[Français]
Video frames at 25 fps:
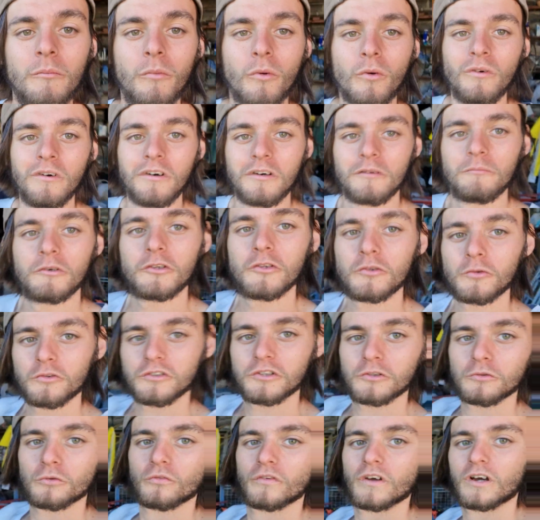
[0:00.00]
Bon bah du
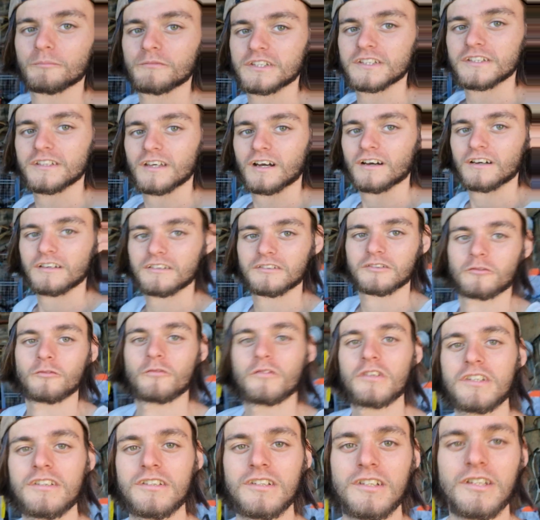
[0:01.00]
coup j'ai trouvé un petit garage,
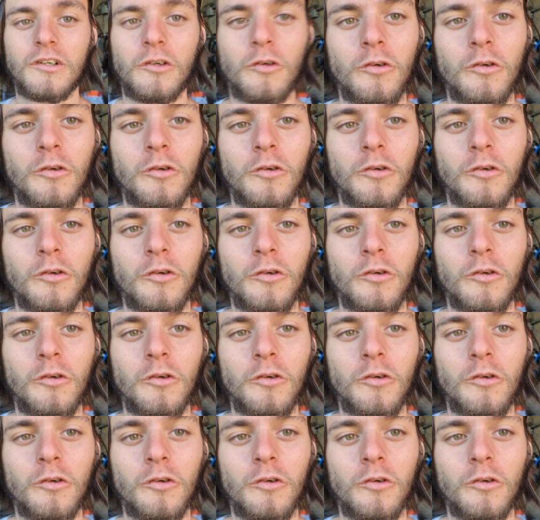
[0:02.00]
on est chez